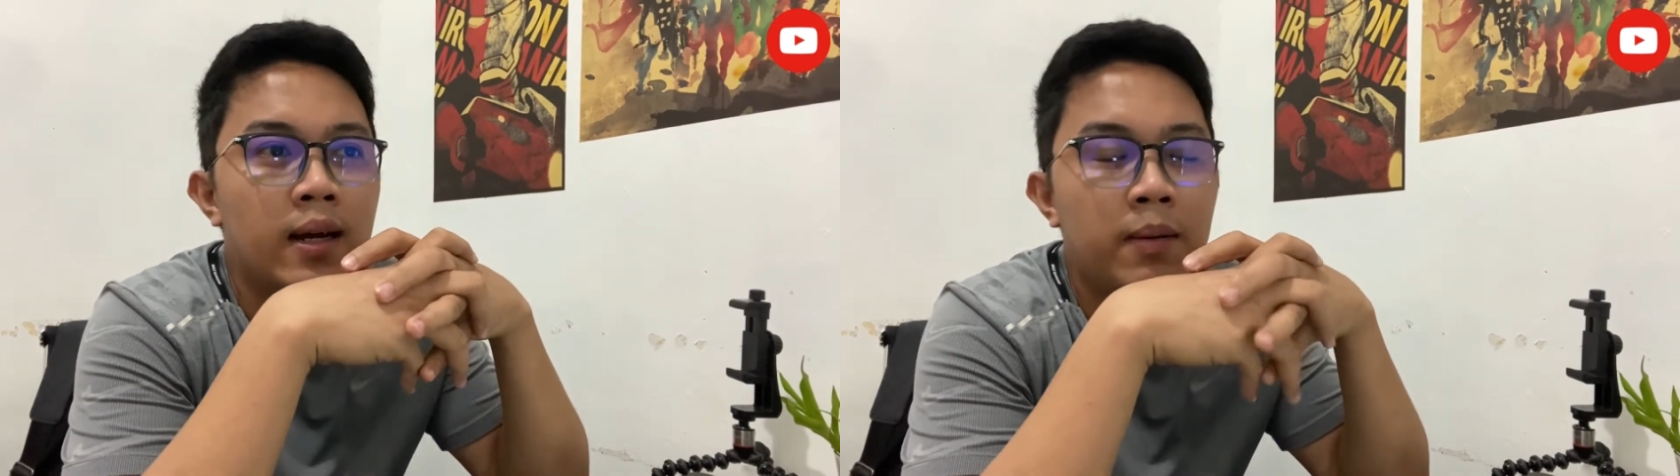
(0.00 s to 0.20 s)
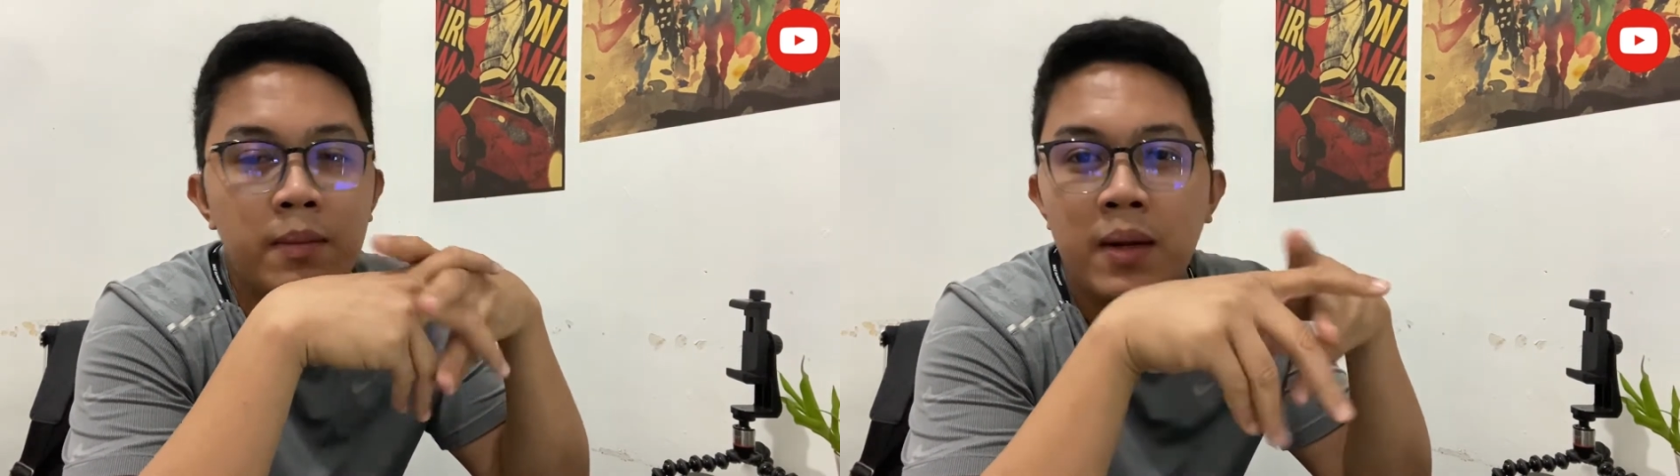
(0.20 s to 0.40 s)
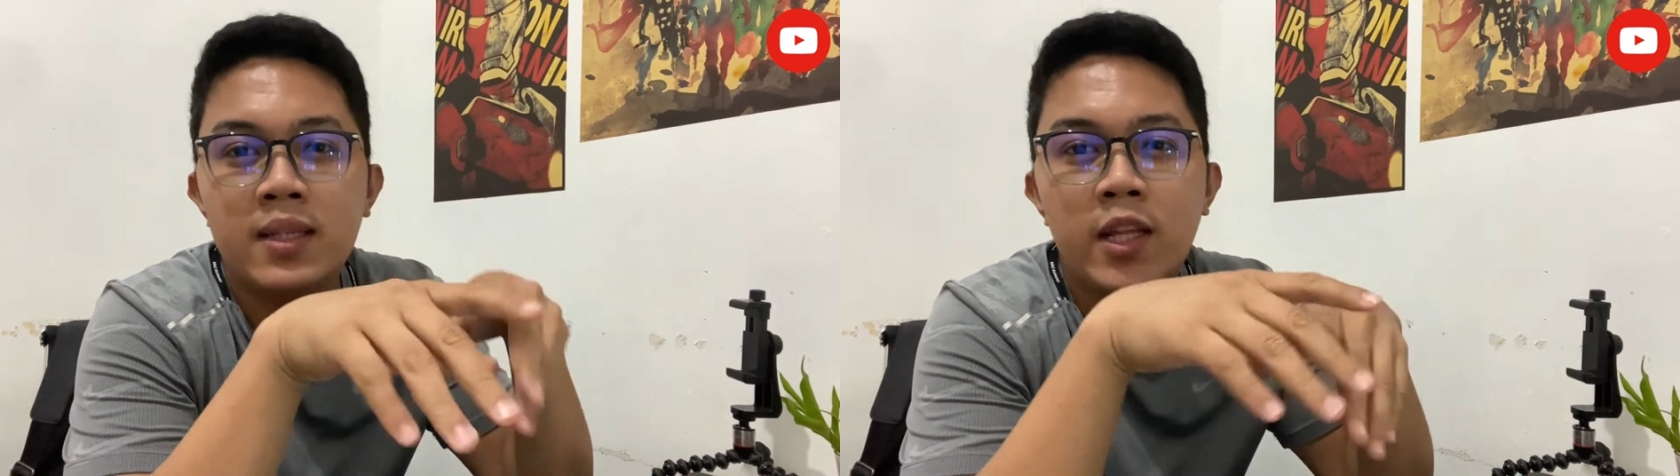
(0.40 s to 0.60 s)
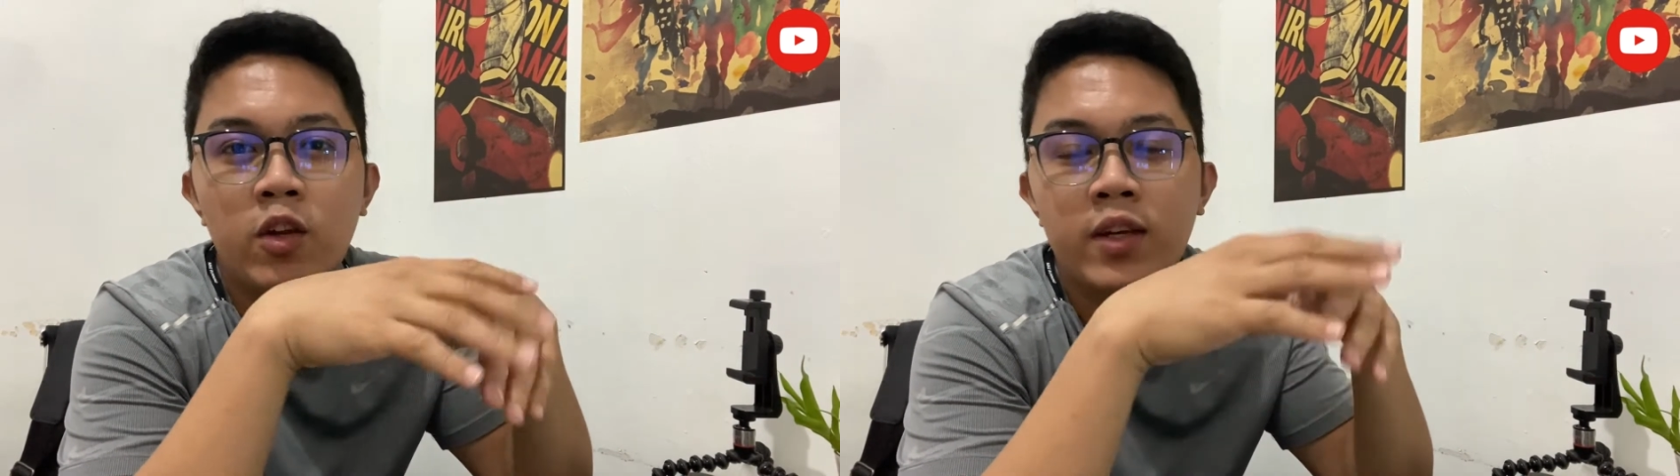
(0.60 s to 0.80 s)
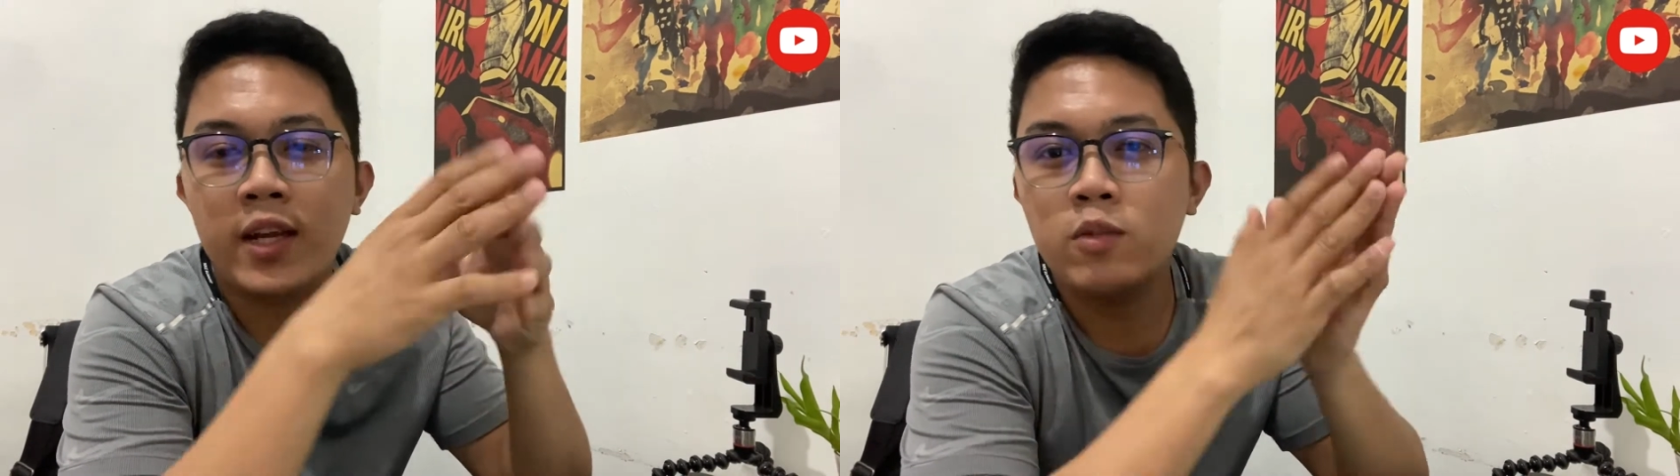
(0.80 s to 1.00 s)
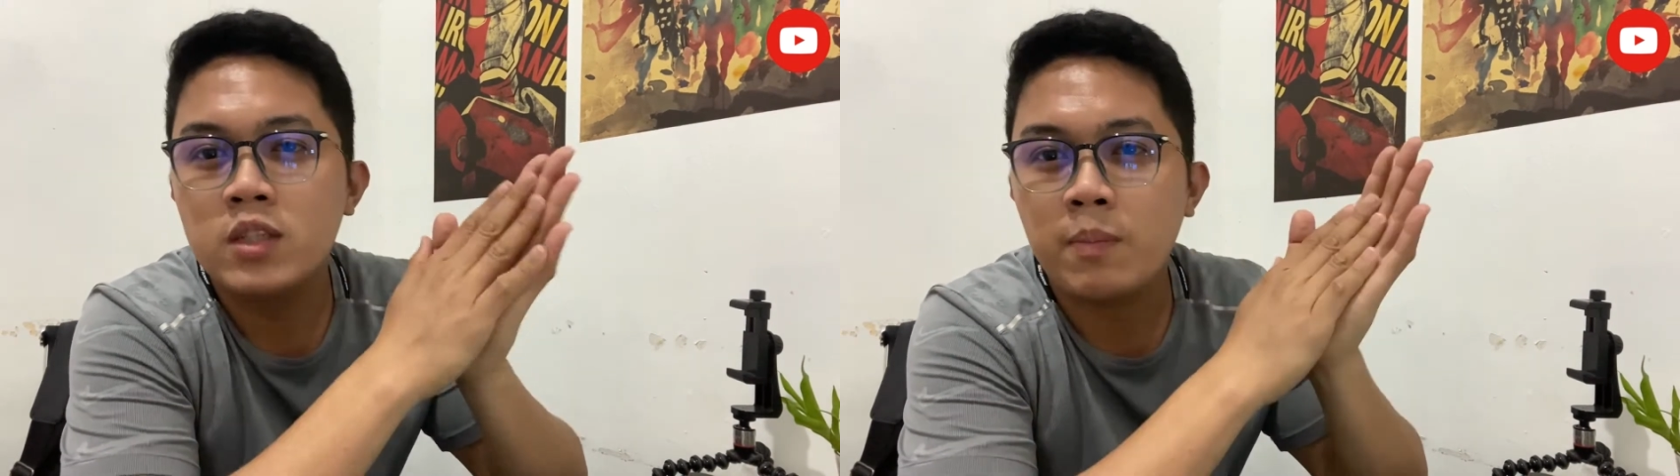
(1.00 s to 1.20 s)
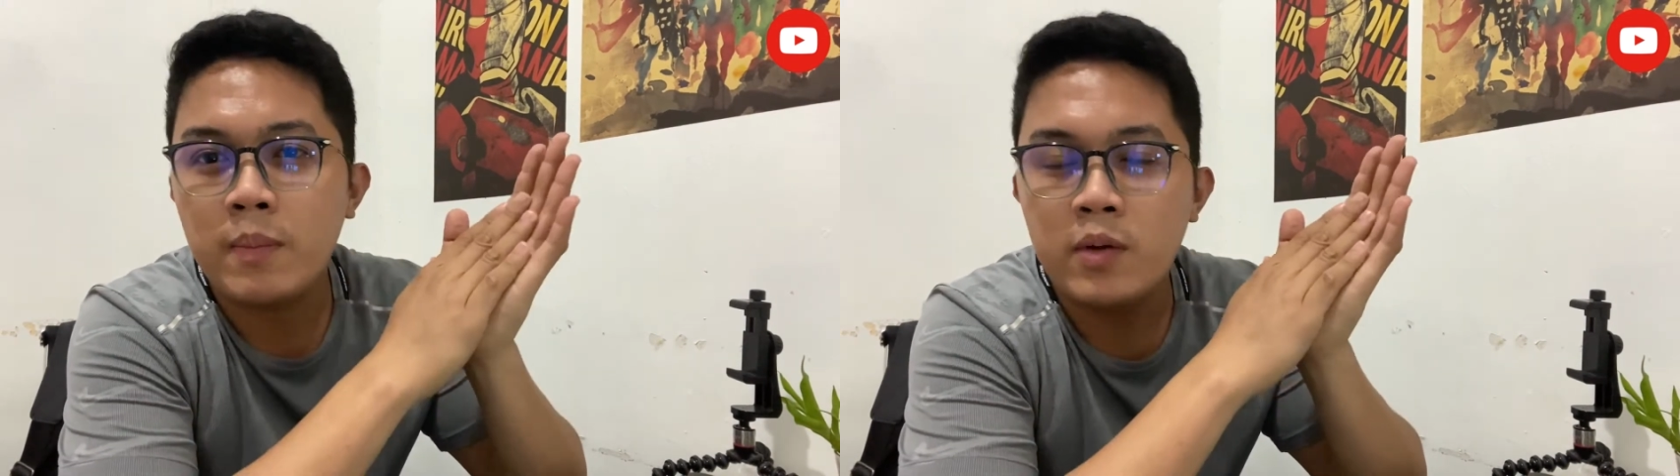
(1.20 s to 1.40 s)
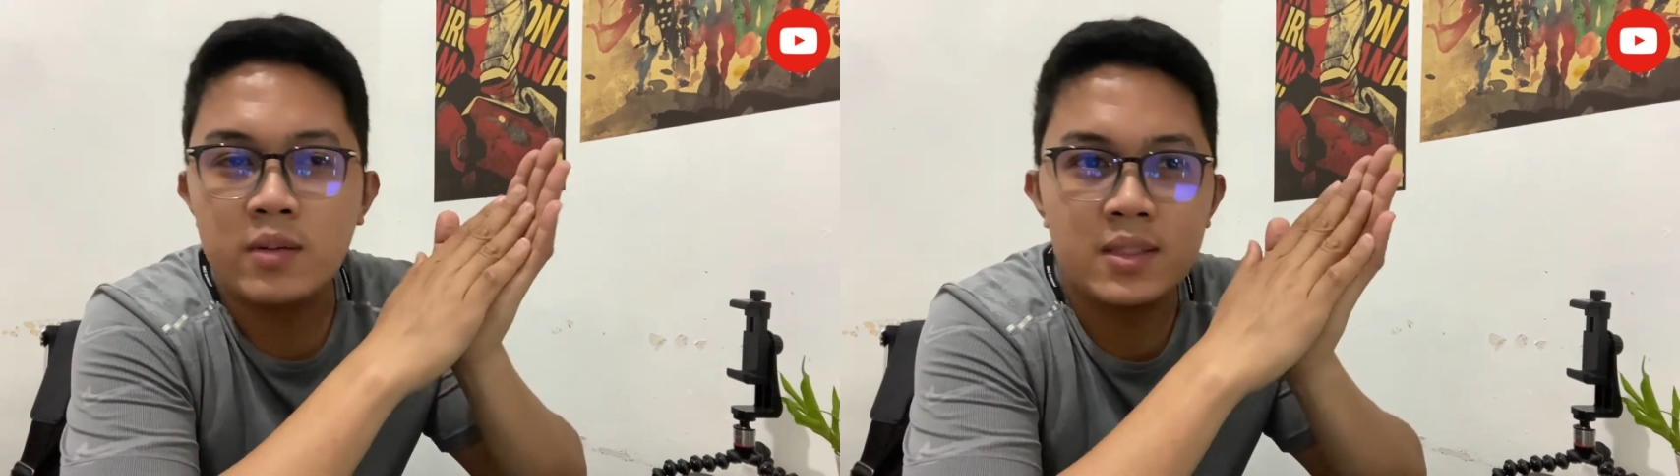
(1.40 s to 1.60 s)
Ang maganda doon, kinausap
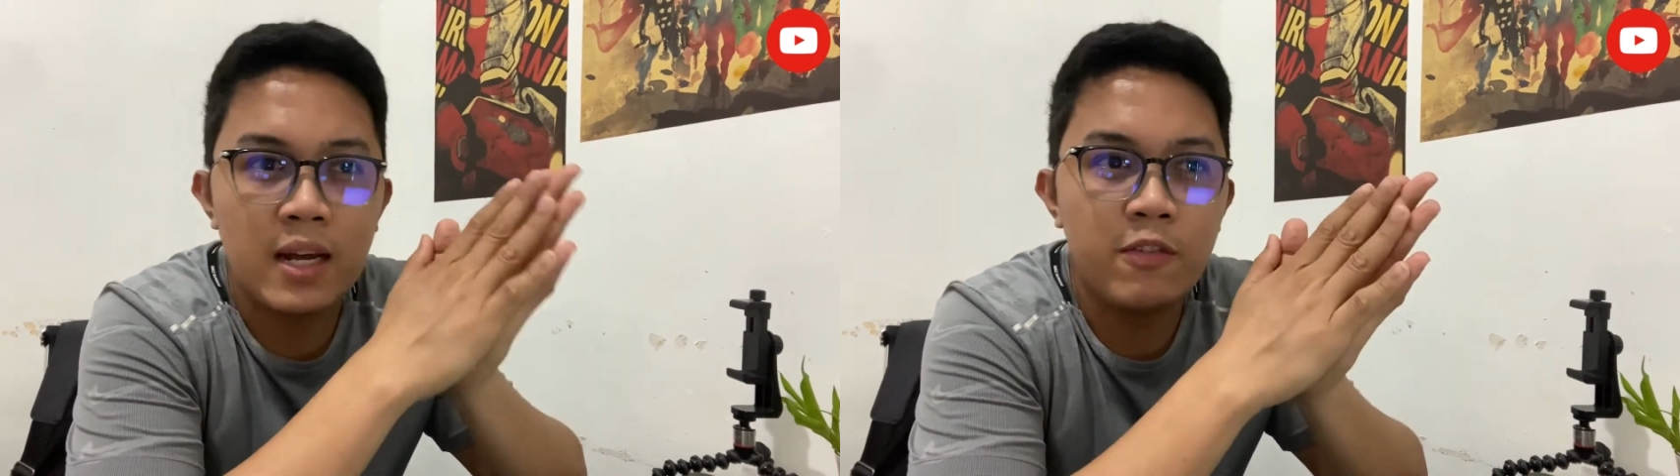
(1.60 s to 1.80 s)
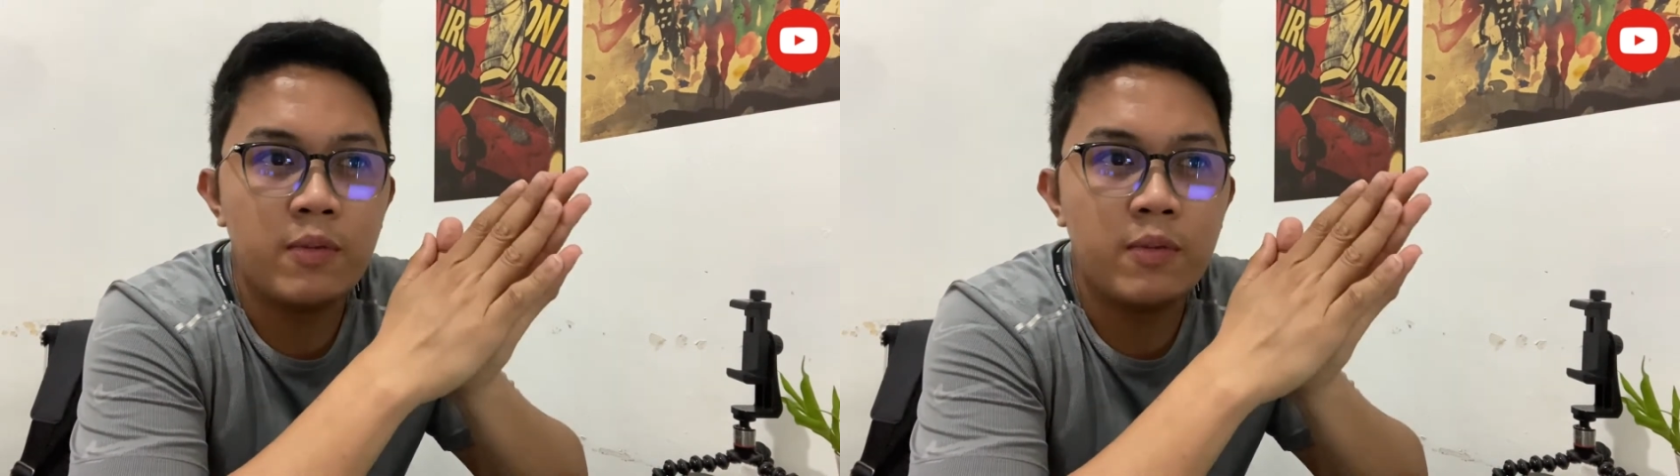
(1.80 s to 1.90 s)
kami ng staff.